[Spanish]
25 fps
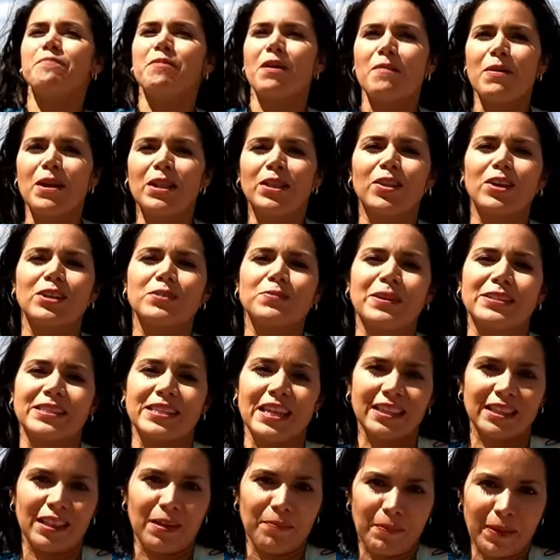el pueblito es
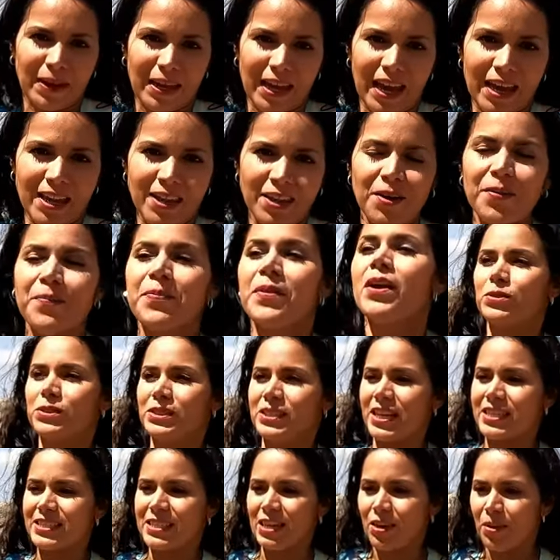bastante pequeño.
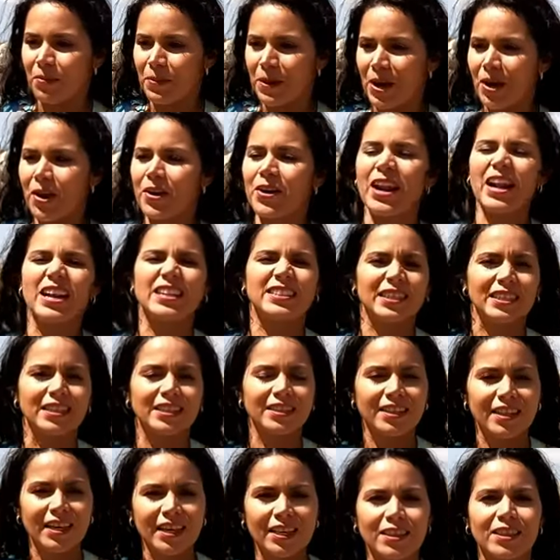Ustedes ya lo vieron, el
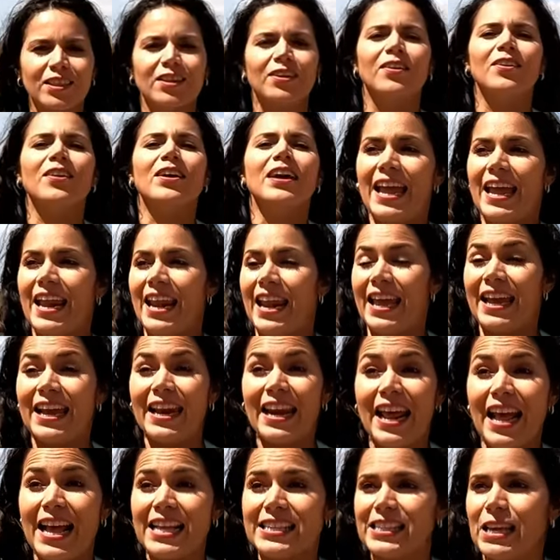centrito, eh, la
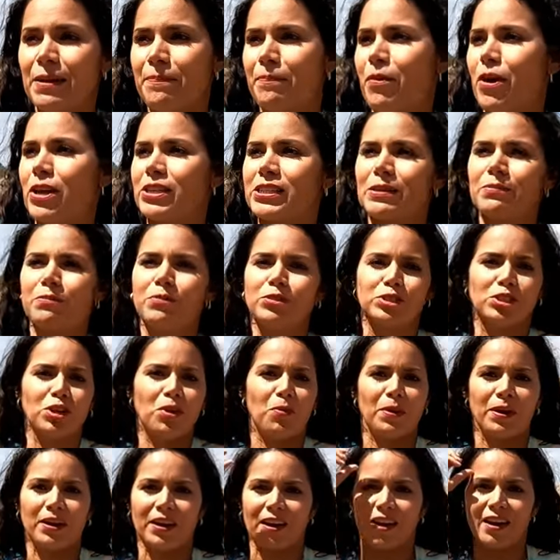iglesia, pero ese
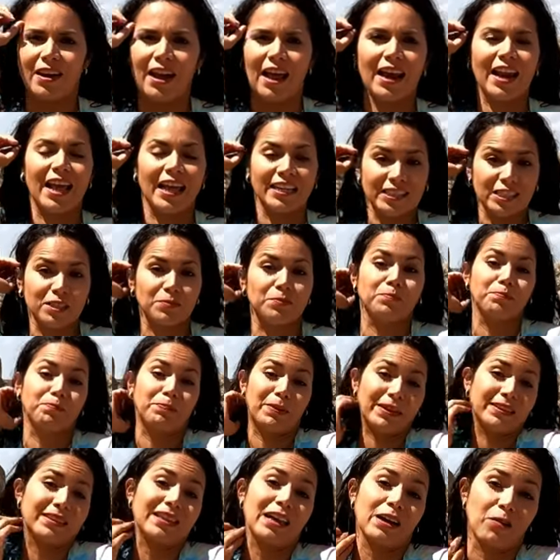museo virreinal es
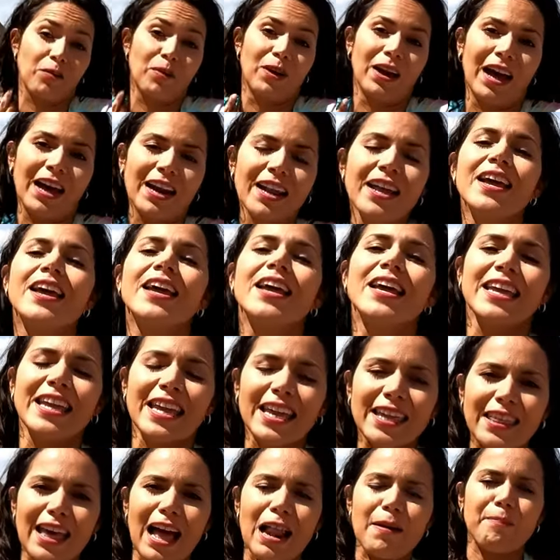espectacular.
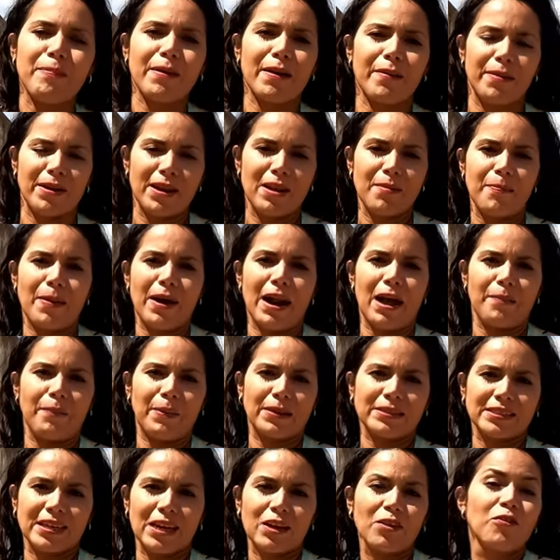Ideal para venir
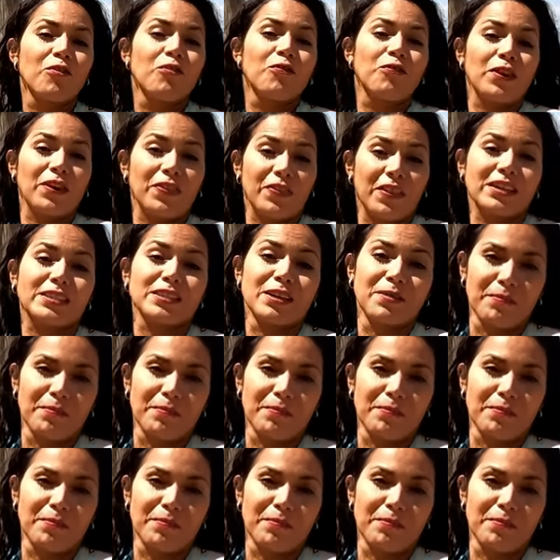para pasar un fin de